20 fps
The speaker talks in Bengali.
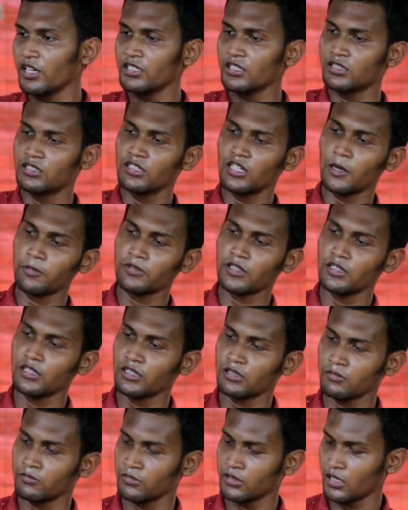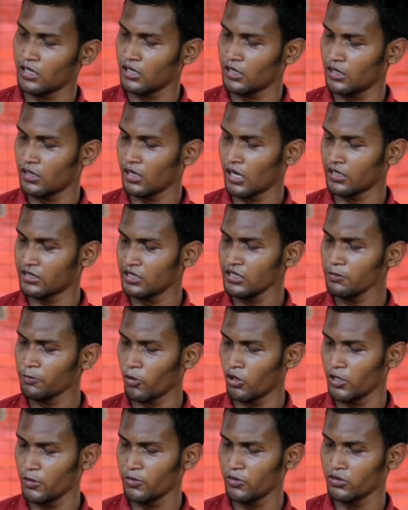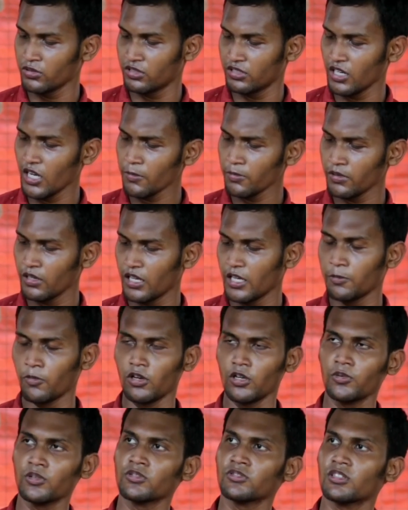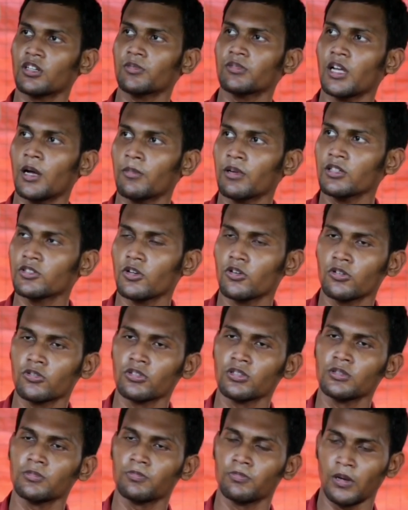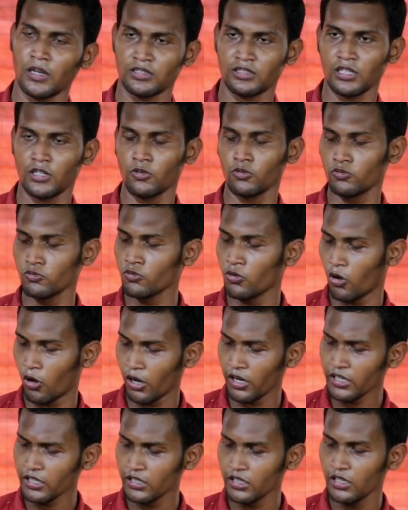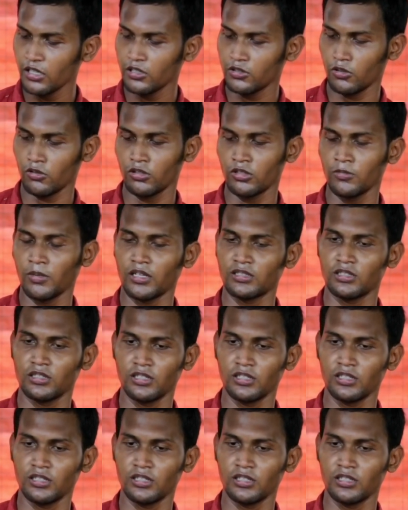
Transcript: এই যে সিরাপটা দেখ আছে পলিবিয়ন সিরাপ এই পলিবিয়ন সিরাপটা আমরা যখন ওই বাচ্চা নতুন হয় তখন এই